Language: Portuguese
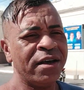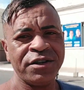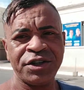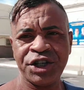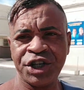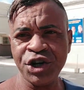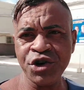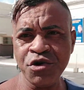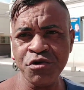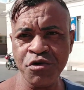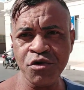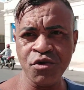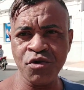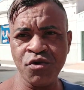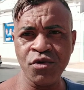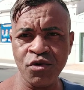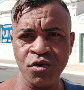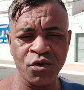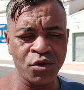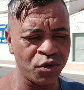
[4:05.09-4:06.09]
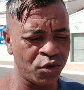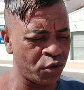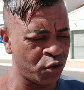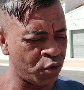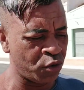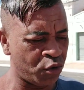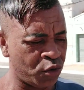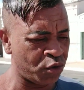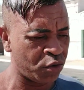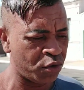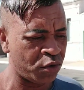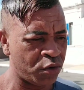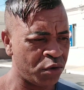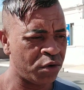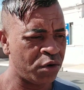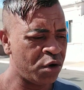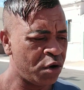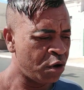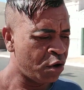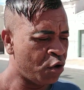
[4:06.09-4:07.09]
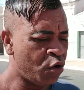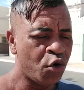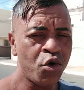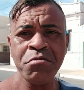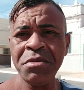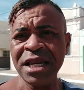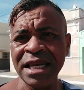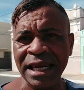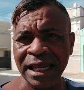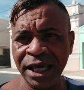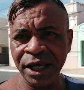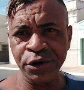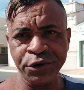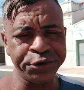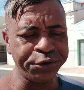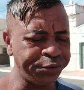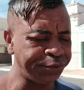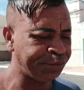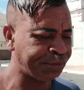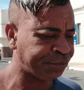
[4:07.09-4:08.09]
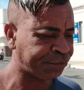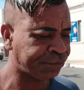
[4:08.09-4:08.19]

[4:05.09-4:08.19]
tinha um, um menino.